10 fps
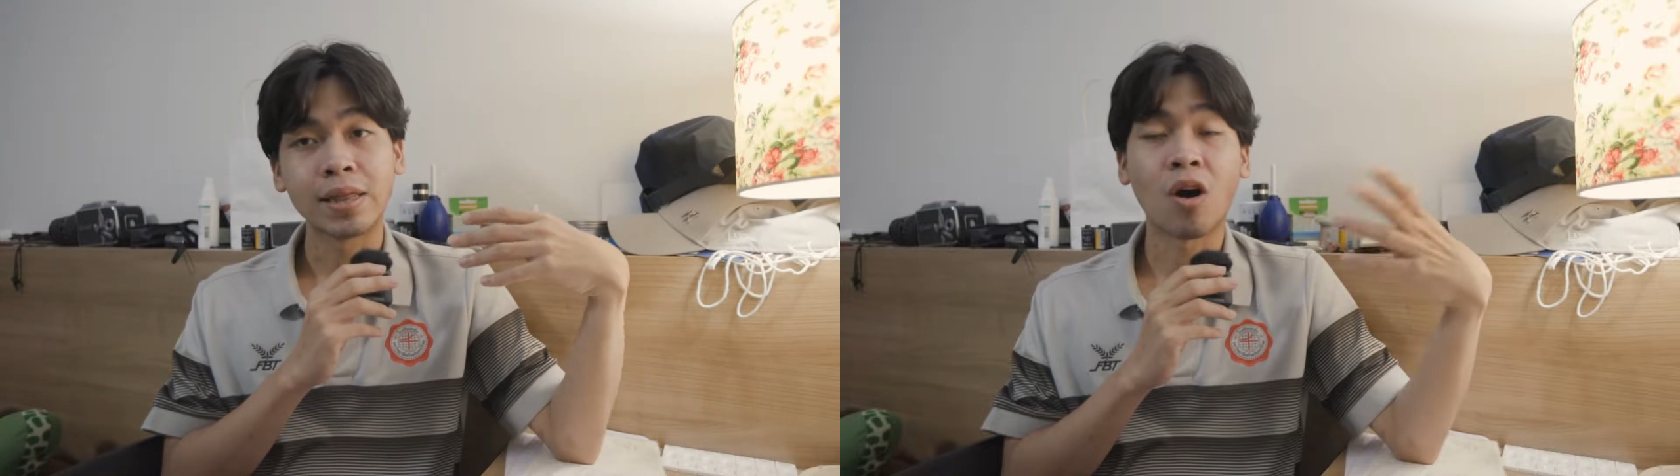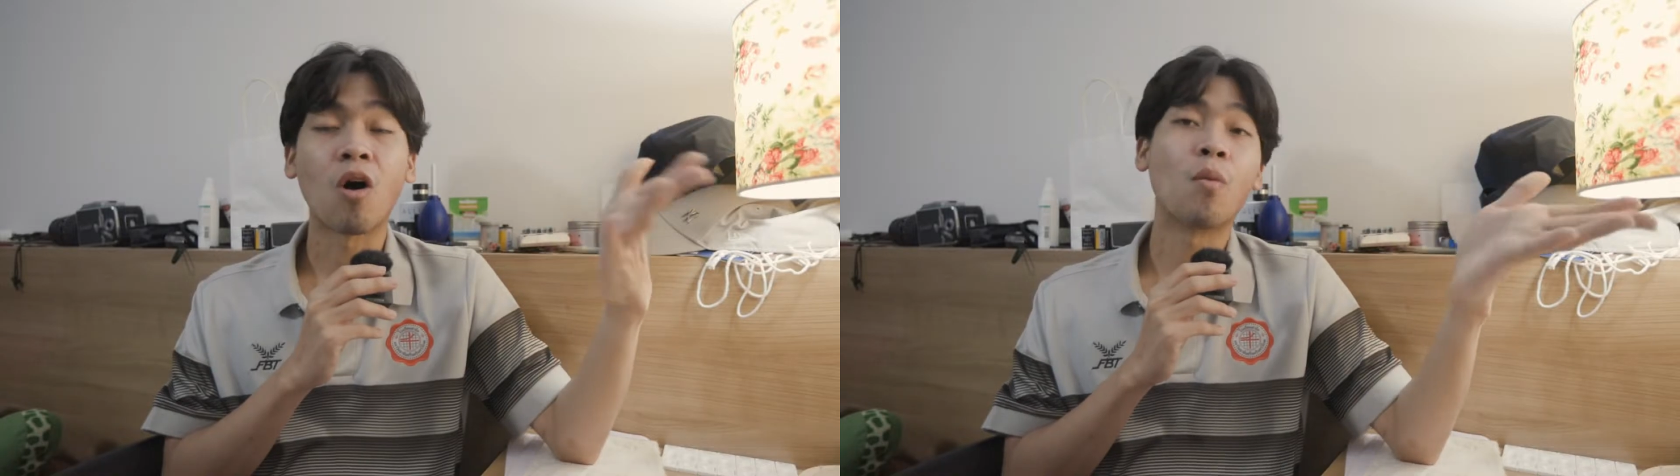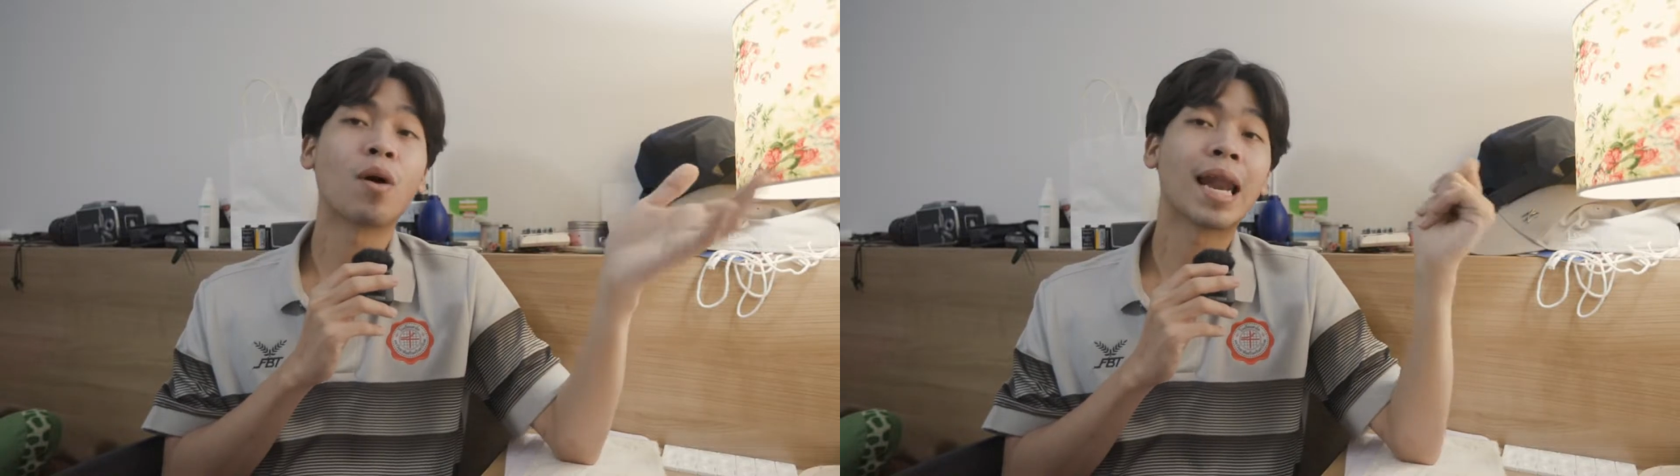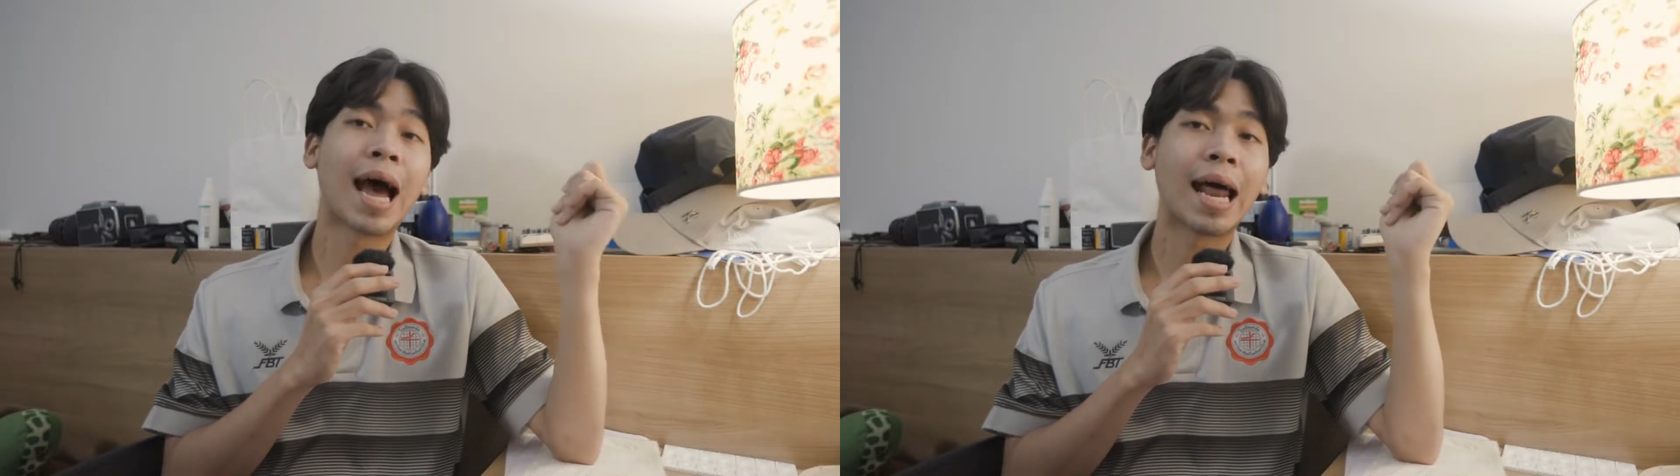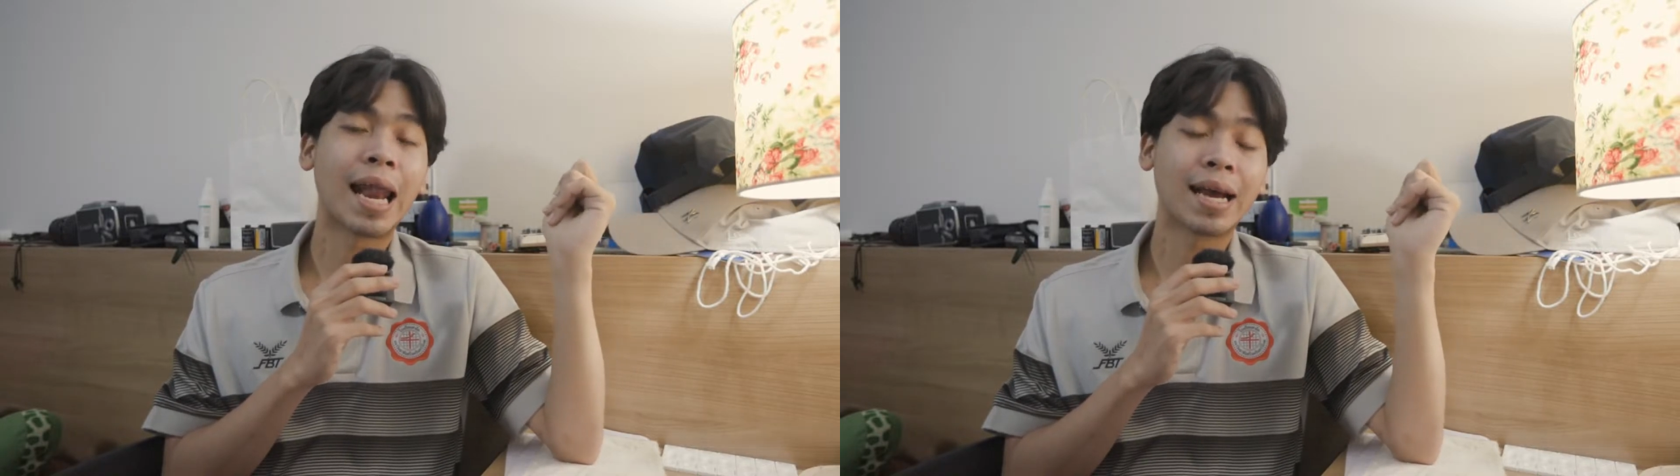สองมก
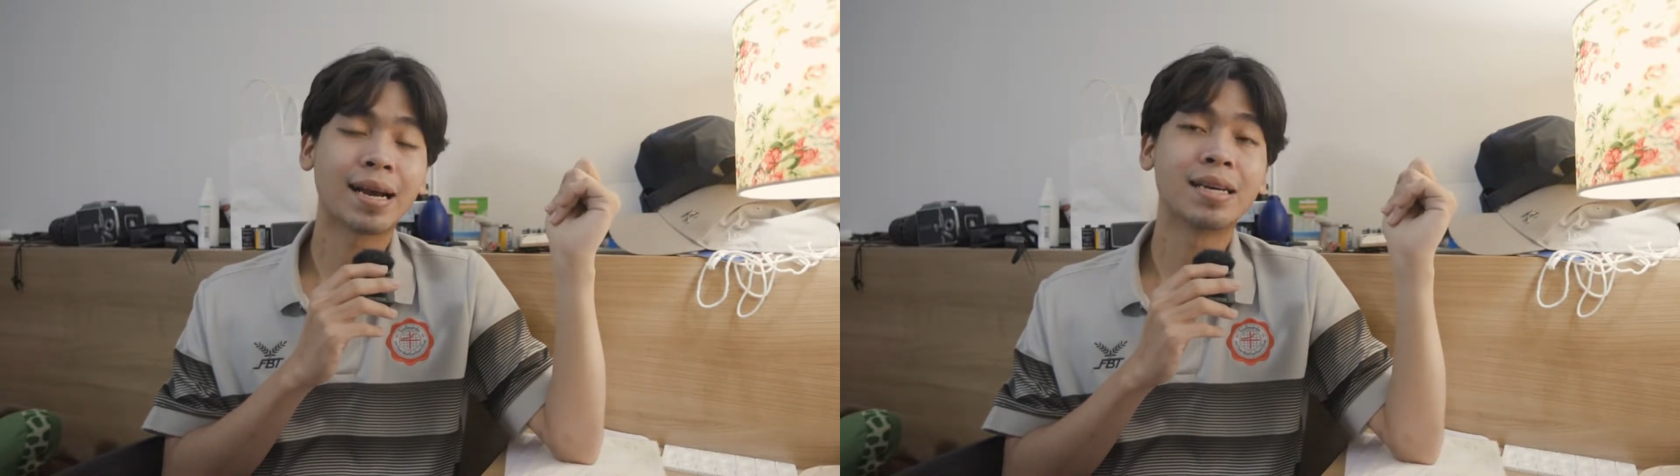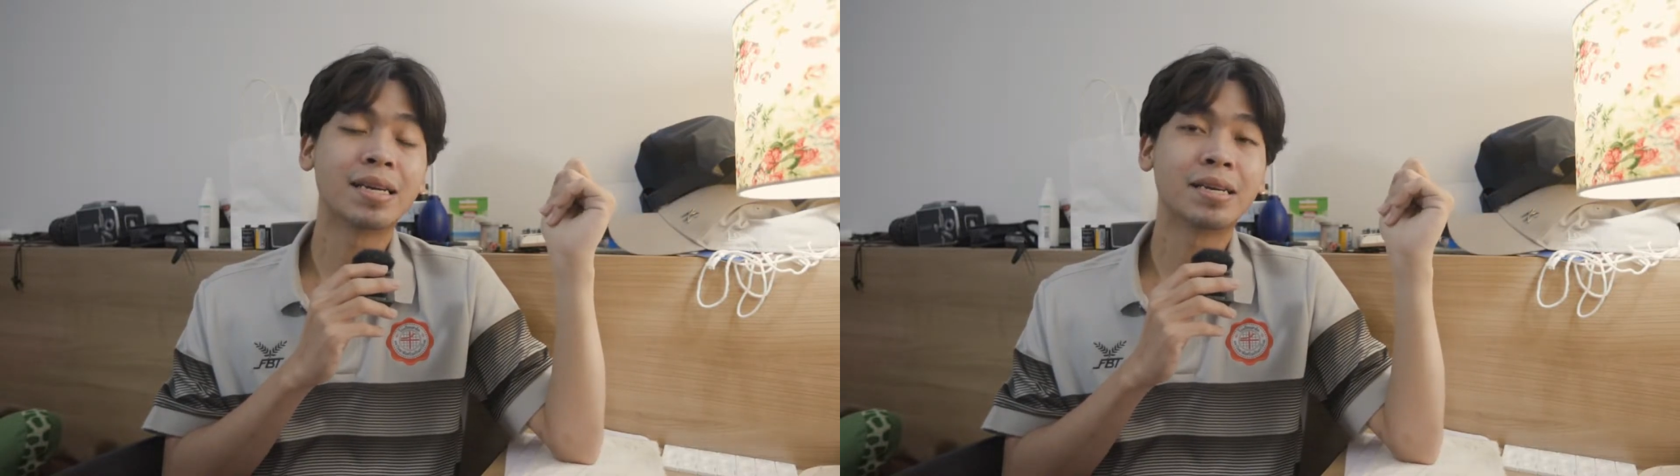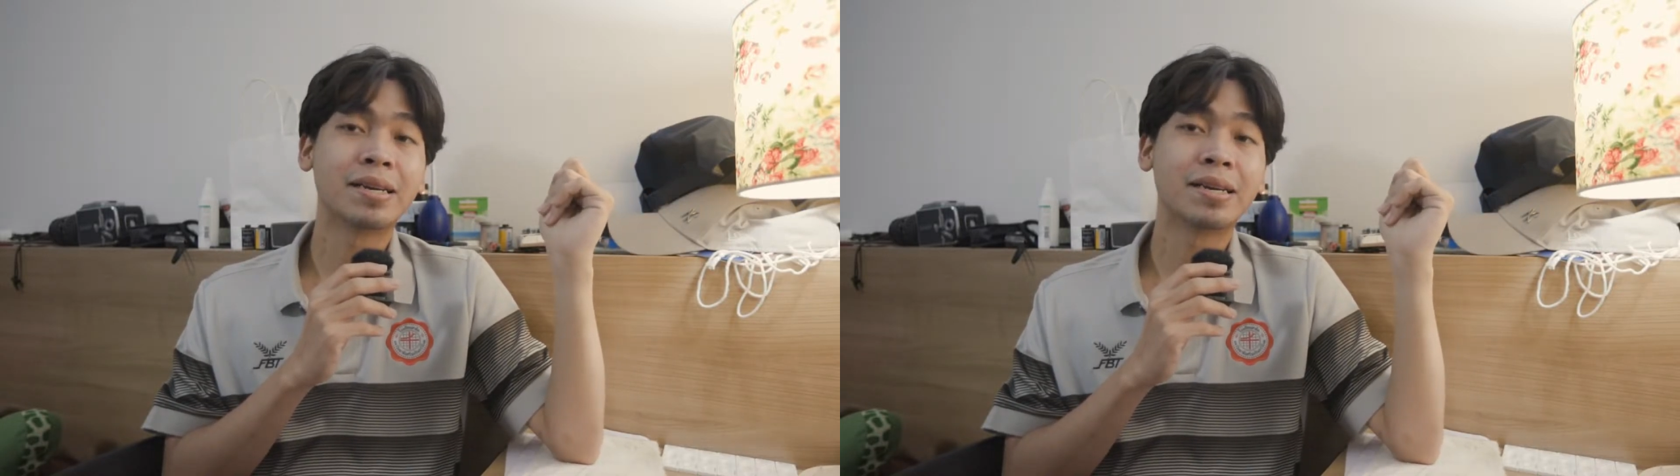ราแหละก็คือ